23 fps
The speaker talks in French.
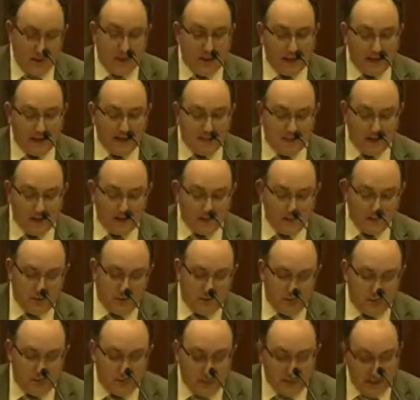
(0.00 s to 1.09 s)
Par
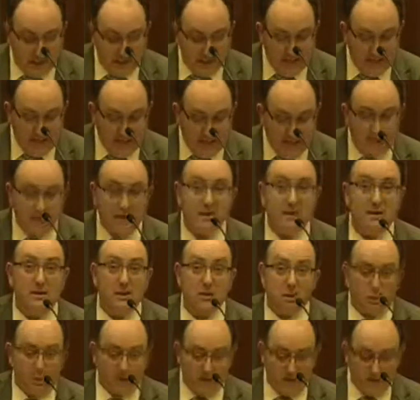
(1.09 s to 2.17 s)
exemple,
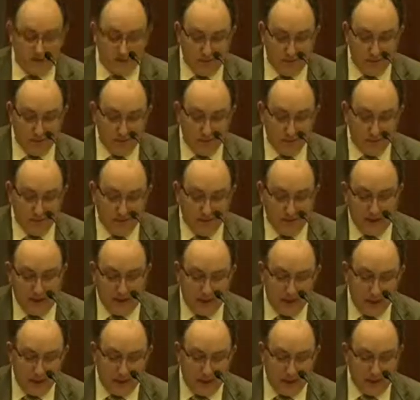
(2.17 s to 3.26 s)
qui, croyez-vous, offre
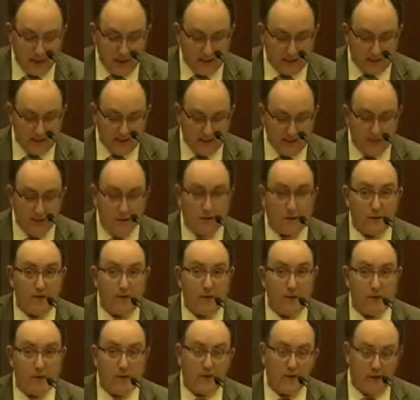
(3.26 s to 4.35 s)
la plus grande quantité de
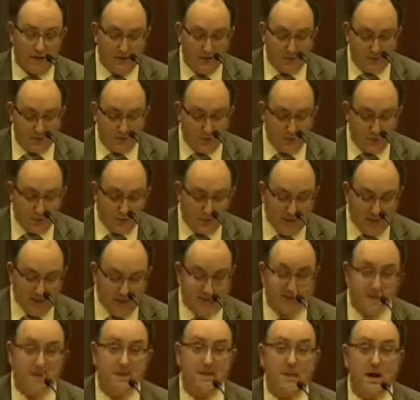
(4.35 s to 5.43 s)
photographies
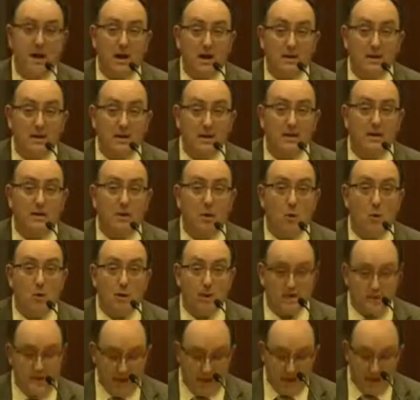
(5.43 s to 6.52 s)
numérisées en ligne au
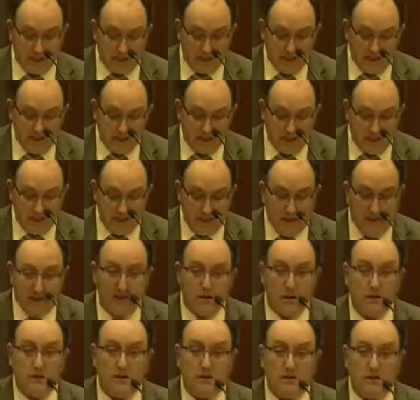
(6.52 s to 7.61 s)
Québec?
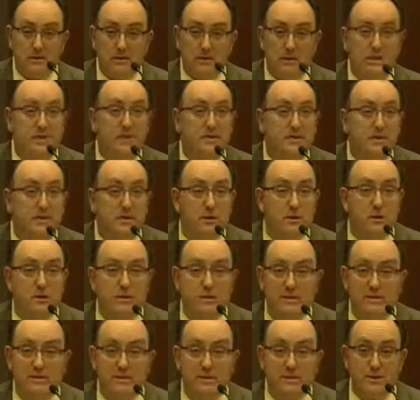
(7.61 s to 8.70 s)
Euh, s'agit-il
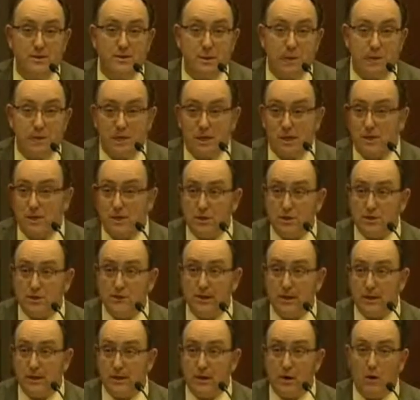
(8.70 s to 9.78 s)
d'une institution
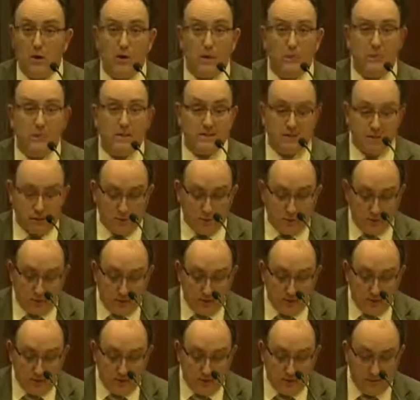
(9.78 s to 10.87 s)
d'archives quelconque, petite ou
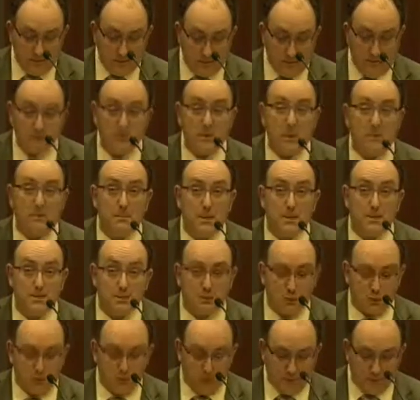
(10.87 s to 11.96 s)
grande? Pas
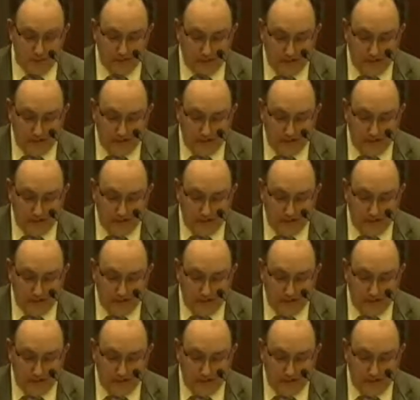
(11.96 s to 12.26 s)
du tout.